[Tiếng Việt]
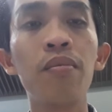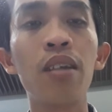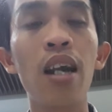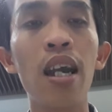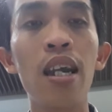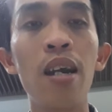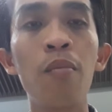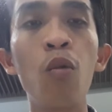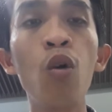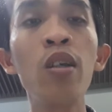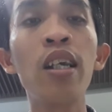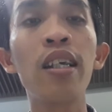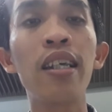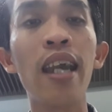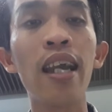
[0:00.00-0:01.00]
thì uh, muốn
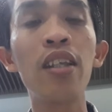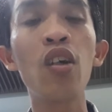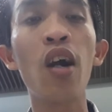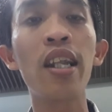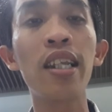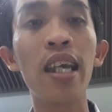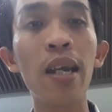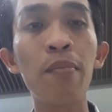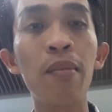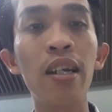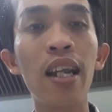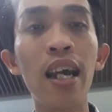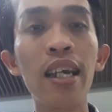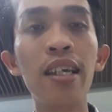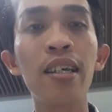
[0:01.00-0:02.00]
chia sẻ cho anh chị em mình
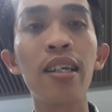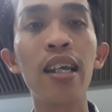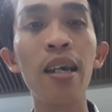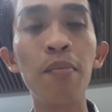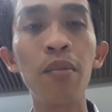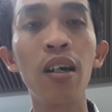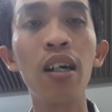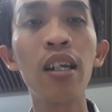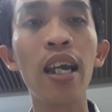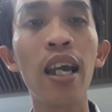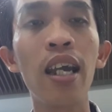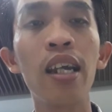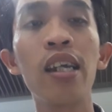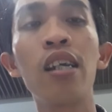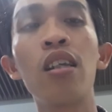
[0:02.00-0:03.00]
hay thêm nữa
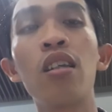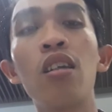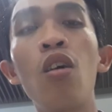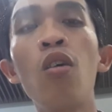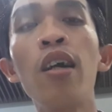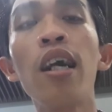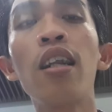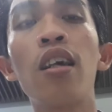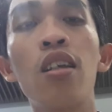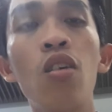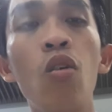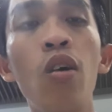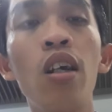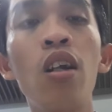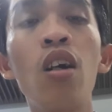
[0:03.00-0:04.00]
thì nó rất là
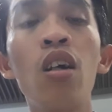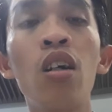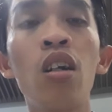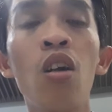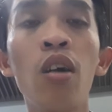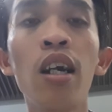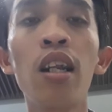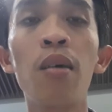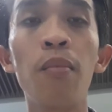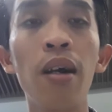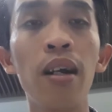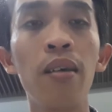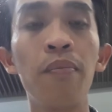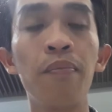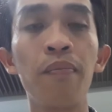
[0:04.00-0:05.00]
vui nó, nó rất là
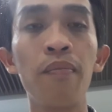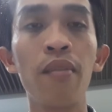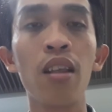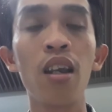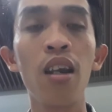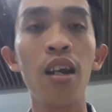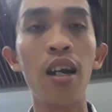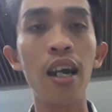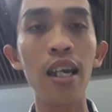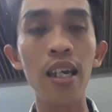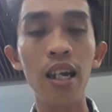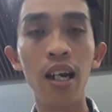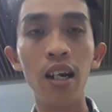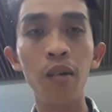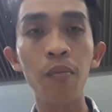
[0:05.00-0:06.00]
mừng
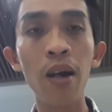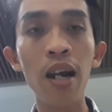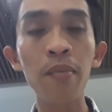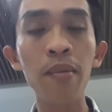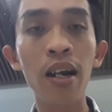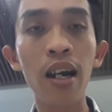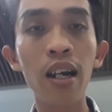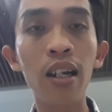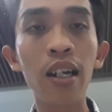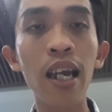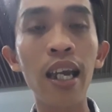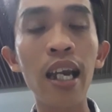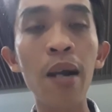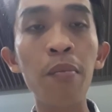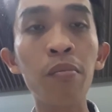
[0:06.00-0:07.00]
thì uh, bên mà
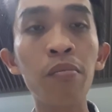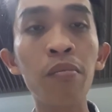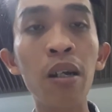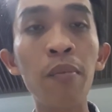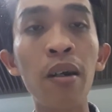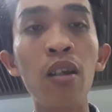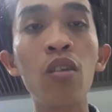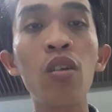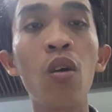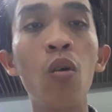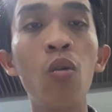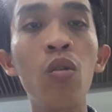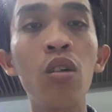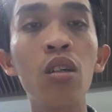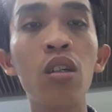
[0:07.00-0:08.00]
thiện âm bên bà vũ
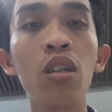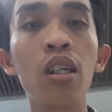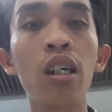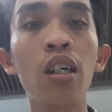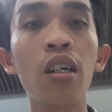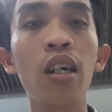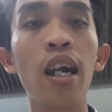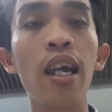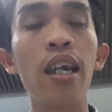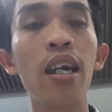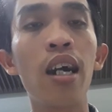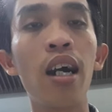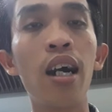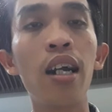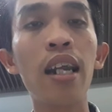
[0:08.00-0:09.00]
trụ thì
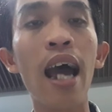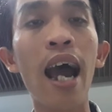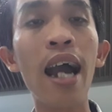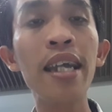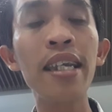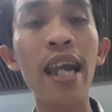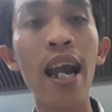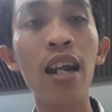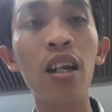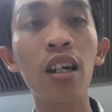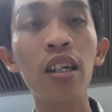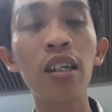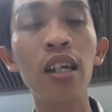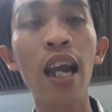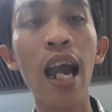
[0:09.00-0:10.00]
uh, đã nhận
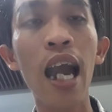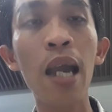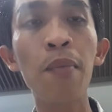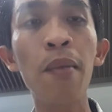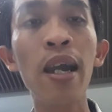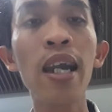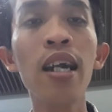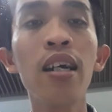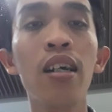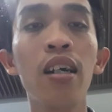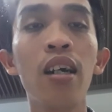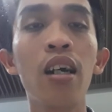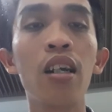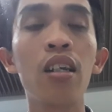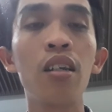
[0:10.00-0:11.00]
được hai bé
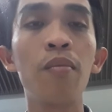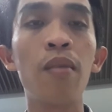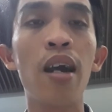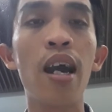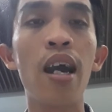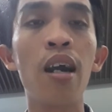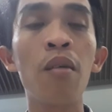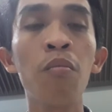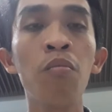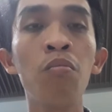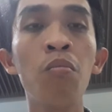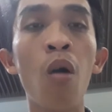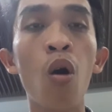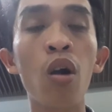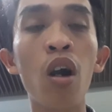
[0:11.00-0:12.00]
mà
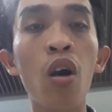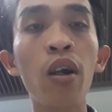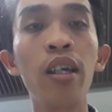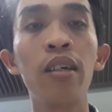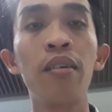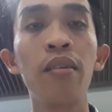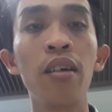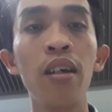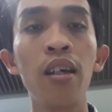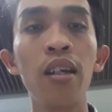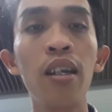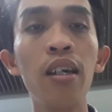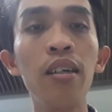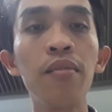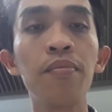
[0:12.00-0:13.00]
mồ côi đó